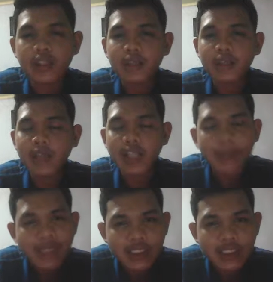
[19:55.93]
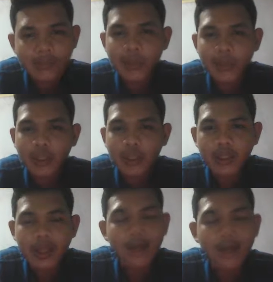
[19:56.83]
Mendeley patch baru
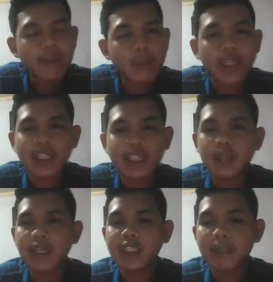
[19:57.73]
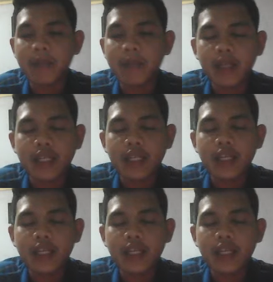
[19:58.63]
ini akan membuat kita semakin simple.